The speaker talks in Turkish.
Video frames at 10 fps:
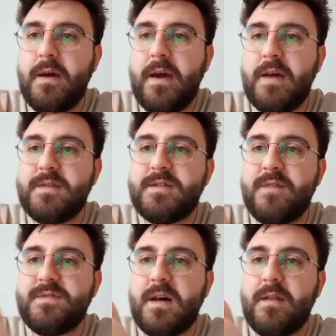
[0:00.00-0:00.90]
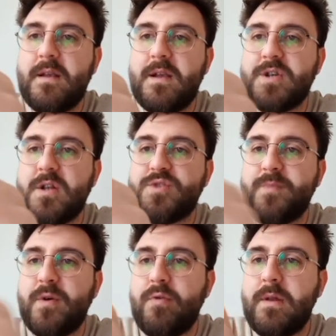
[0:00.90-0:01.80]
Esnaf sandığıyla
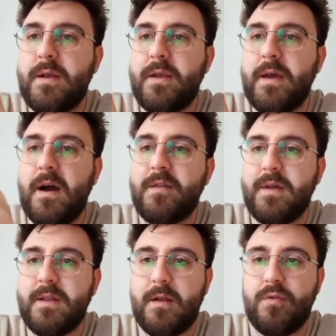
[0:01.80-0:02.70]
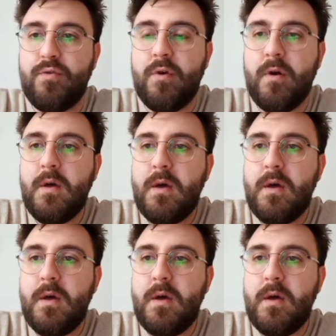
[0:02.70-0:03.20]
çalışmayan üyelerine yardım eder diyor.